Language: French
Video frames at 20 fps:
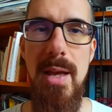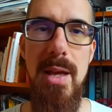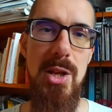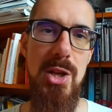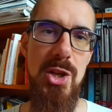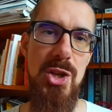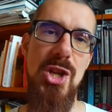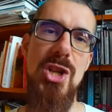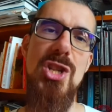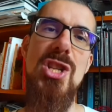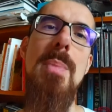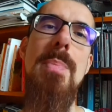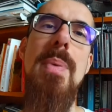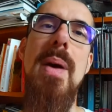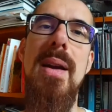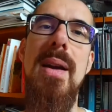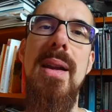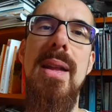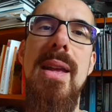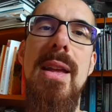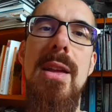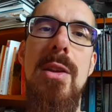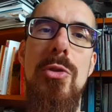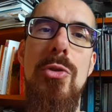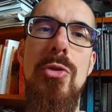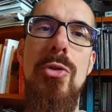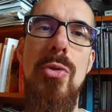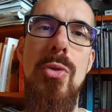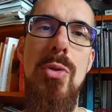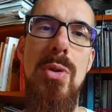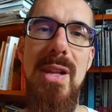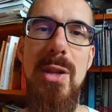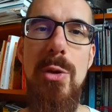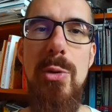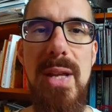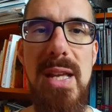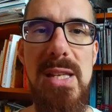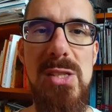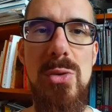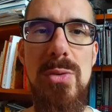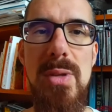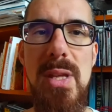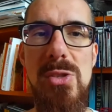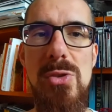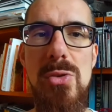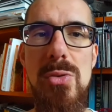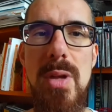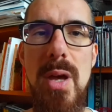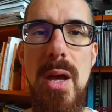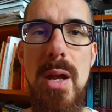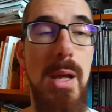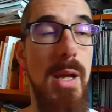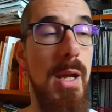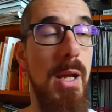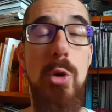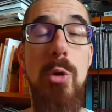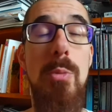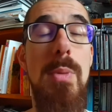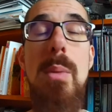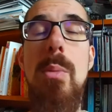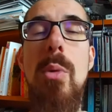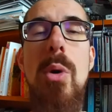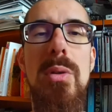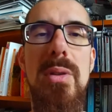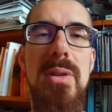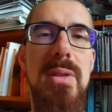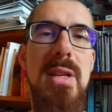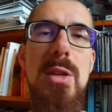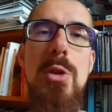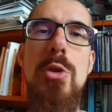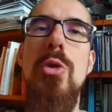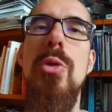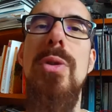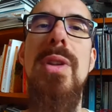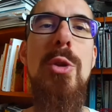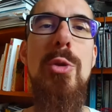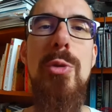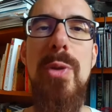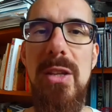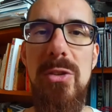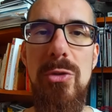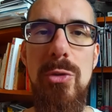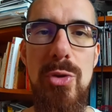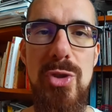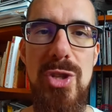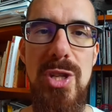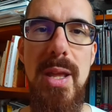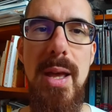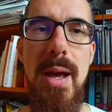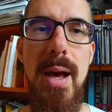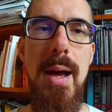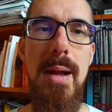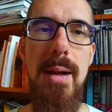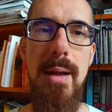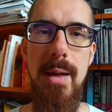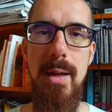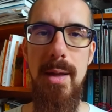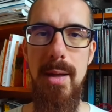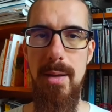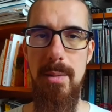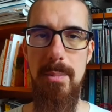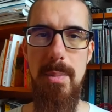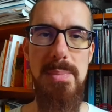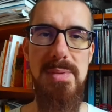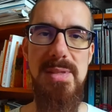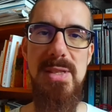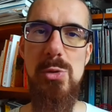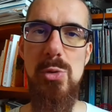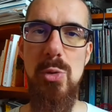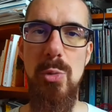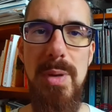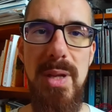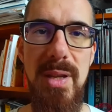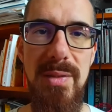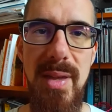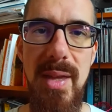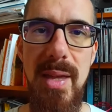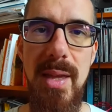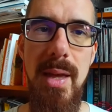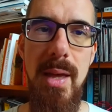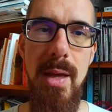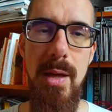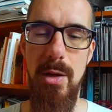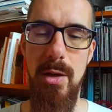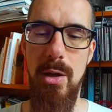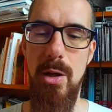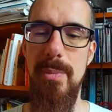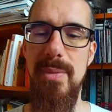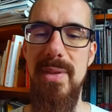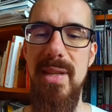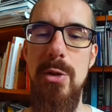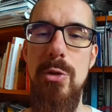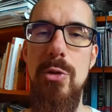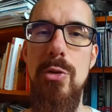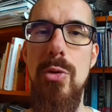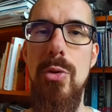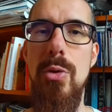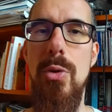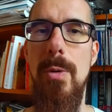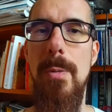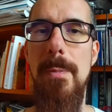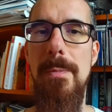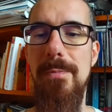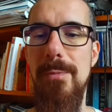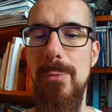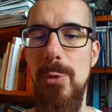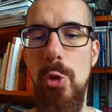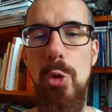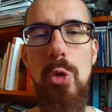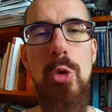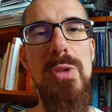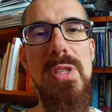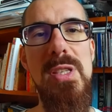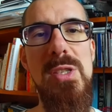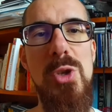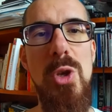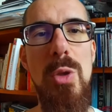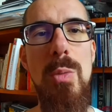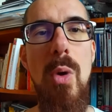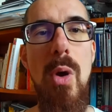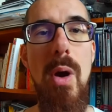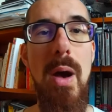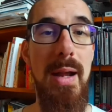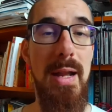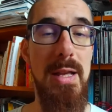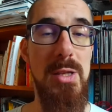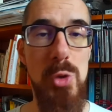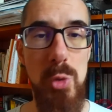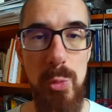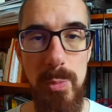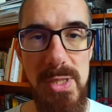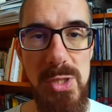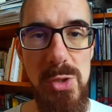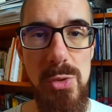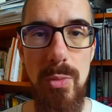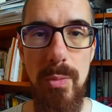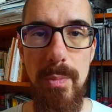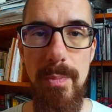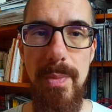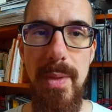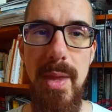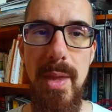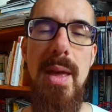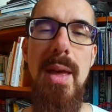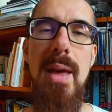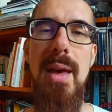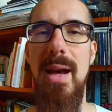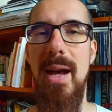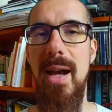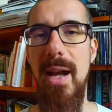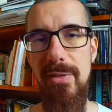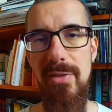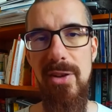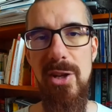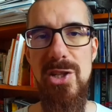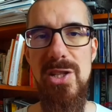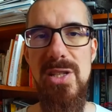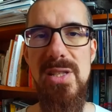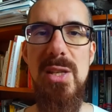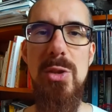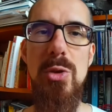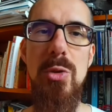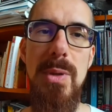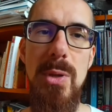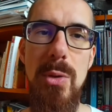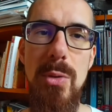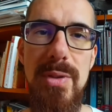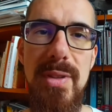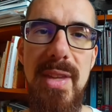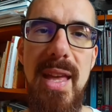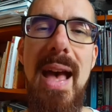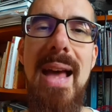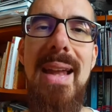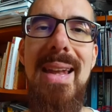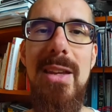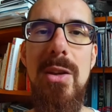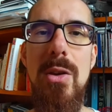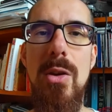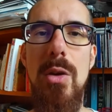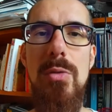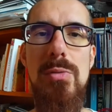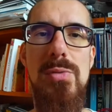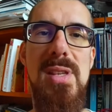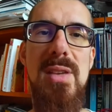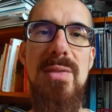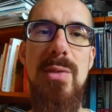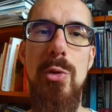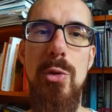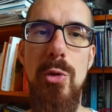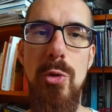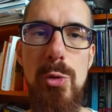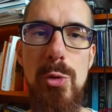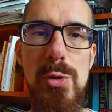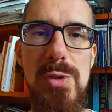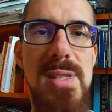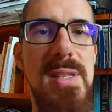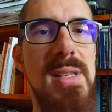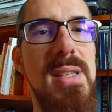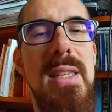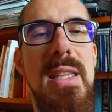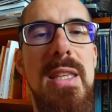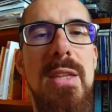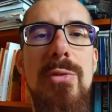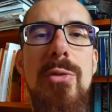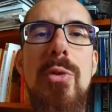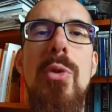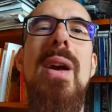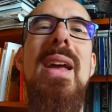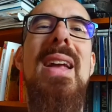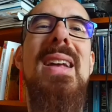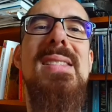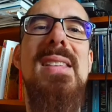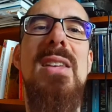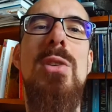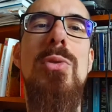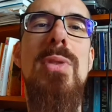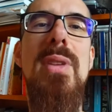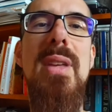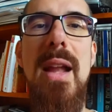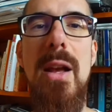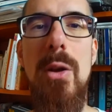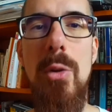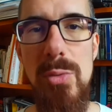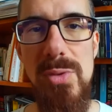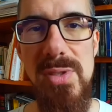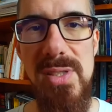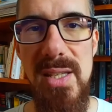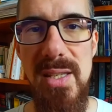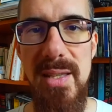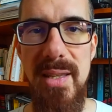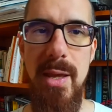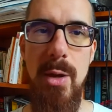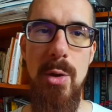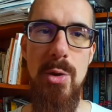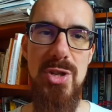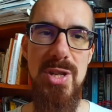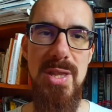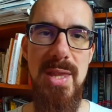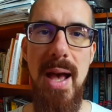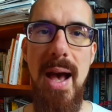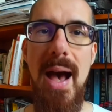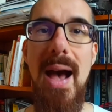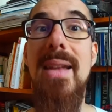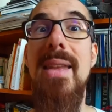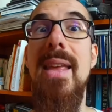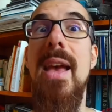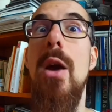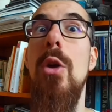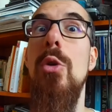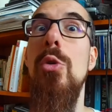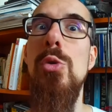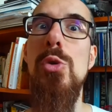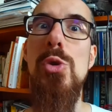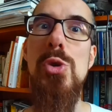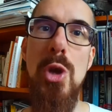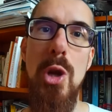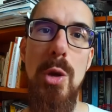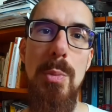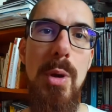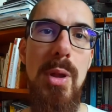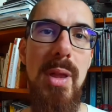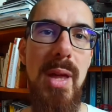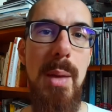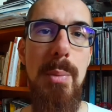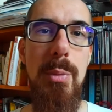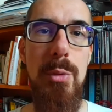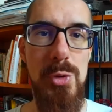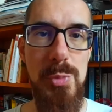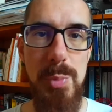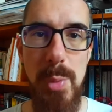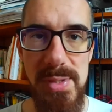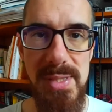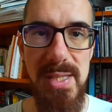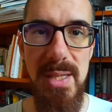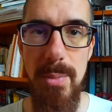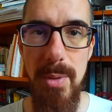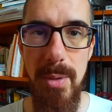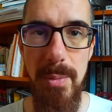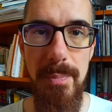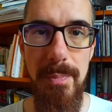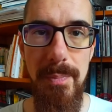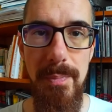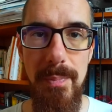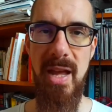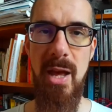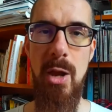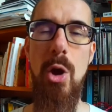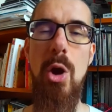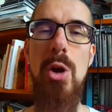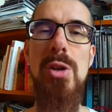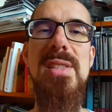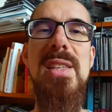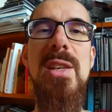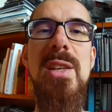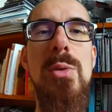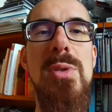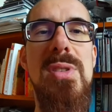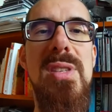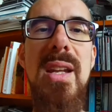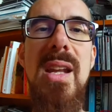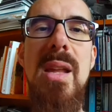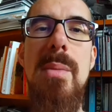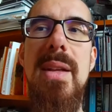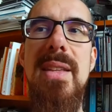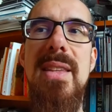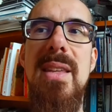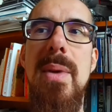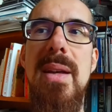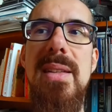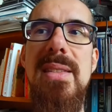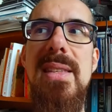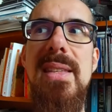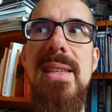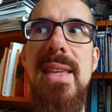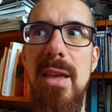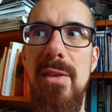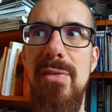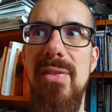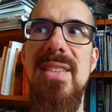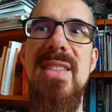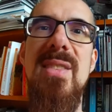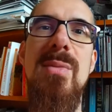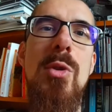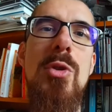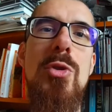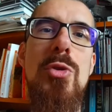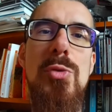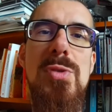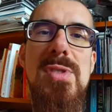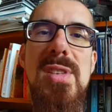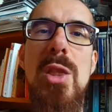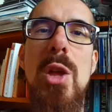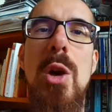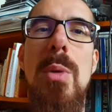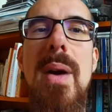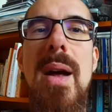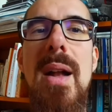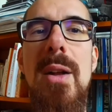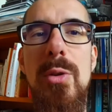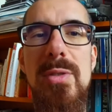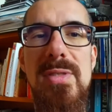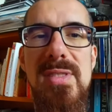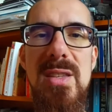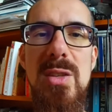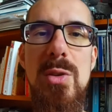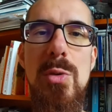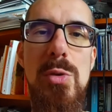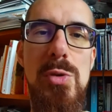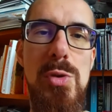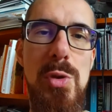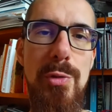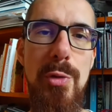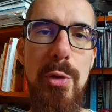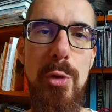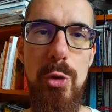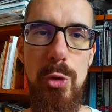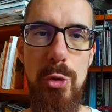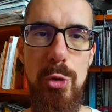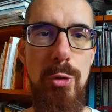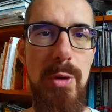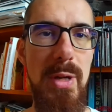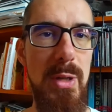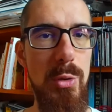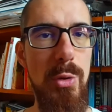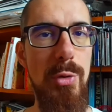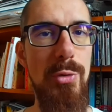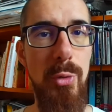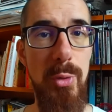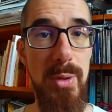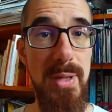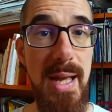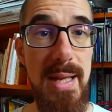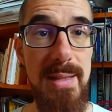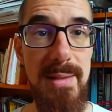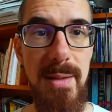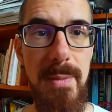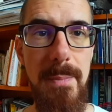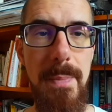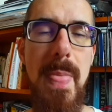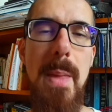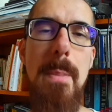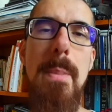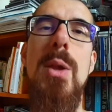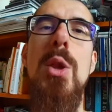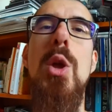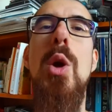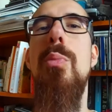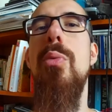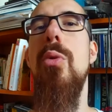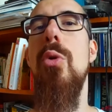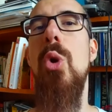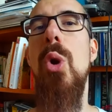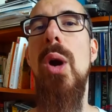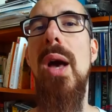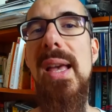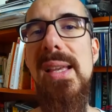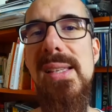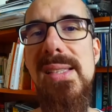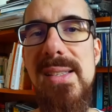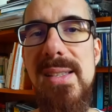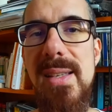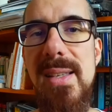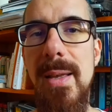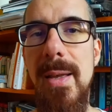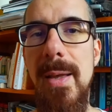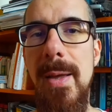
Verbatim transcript: J'ai déjà parlé de l'éducation nationale et globalement des lieux d'éducation générale, même s'ils sont privés, comme des lieux hum, de conditionnement à la soumission réfléchissez deux minutes. À l'école, vous avez une consigne, il faut exécuter la consigne. Et en général, il y a une seule bonne réponse possible. Alors en ce qui concerne les mathématiques, effectivement, je trouve ça normal d'enseigner aux enfants que 2 et 2 font 4. Maintenant, pour le reste,